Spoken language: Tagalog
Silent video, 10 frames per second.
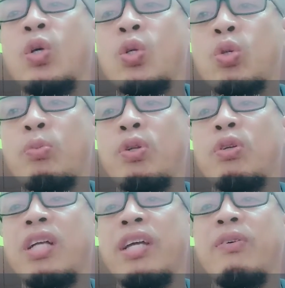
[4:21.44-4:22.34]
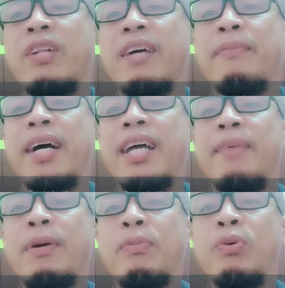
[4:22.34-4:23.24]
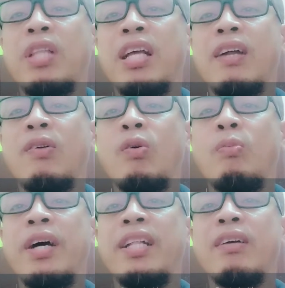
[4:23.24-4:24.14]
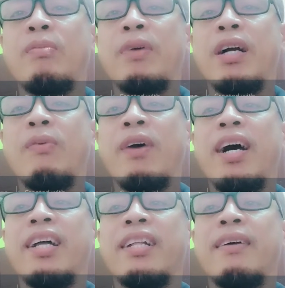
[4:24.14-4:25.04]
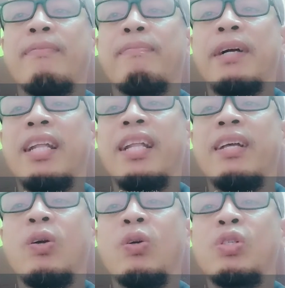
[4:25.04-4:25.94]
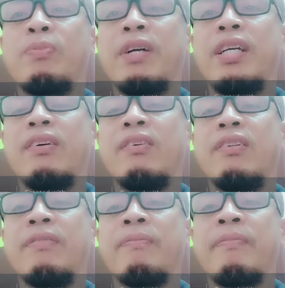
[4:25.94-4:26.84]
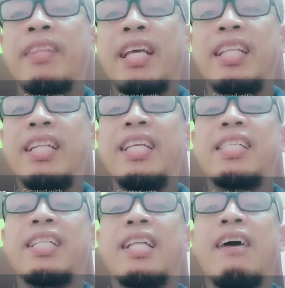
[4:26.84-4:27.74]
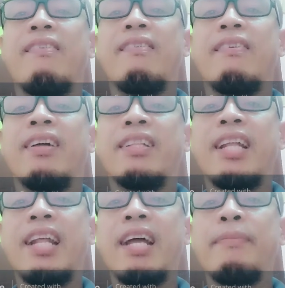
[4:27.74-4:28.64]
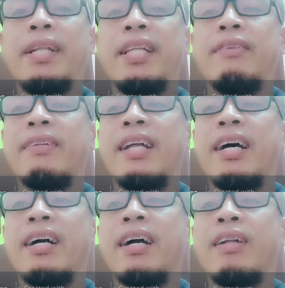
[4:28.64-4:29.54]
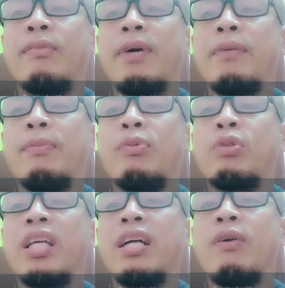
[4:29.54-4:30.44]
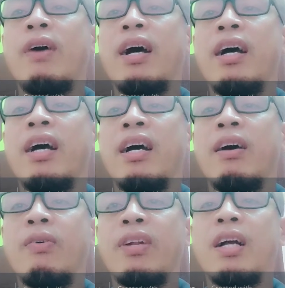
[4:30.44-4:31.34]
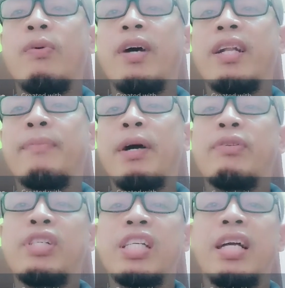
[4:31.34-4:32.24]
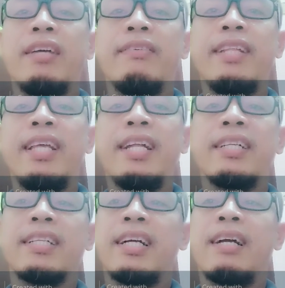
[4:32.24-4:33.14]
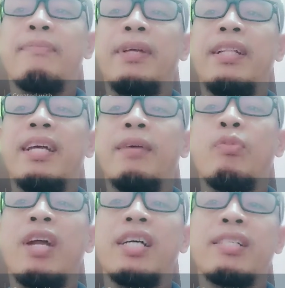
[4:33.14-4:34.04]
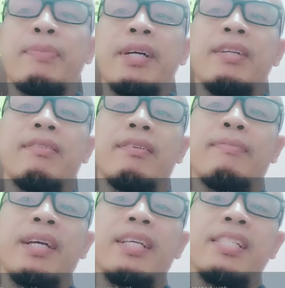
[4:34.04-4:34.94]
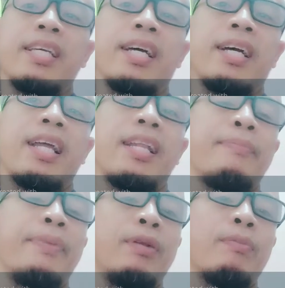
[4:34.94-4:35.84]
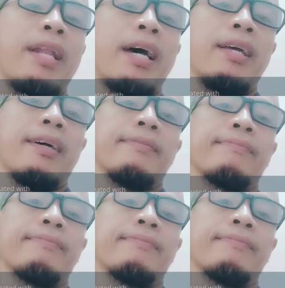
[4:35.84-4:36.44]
Sumunod kayo ng may mabuting kalooban na gumagawa ng paglilingkod sa Panginoon at hindi sa tao. Nalalaman ninyo na ang anumang mabuting gawa o nagawa ng bawat isa gayon din ang tatanggapin niya mula sa Panginoon maging siya ay alipin o malaya.